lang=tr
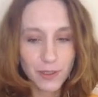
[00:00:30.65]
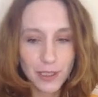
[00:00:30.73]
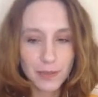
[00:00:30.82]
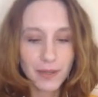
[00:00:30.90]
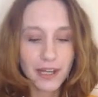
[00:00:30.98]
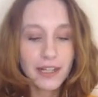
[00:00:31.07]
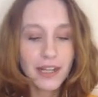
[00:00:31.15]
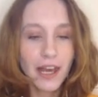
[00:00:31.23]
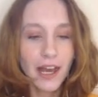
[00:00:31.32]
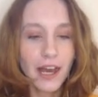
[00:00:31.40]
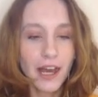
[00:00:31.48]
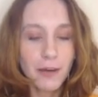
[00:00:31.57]
Büyük ihtimal
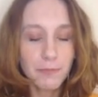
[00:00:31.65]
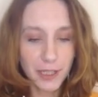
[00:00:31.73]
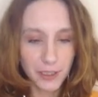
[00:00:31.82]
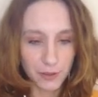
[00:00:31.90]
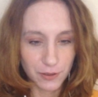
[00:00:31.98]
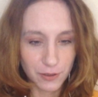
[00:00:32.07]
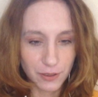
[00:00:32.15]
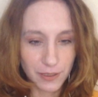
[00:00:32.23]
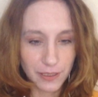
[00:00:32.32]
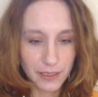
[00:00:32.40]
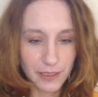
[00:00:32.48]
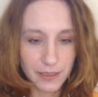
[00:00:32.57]
bakıyoruz.
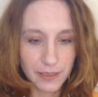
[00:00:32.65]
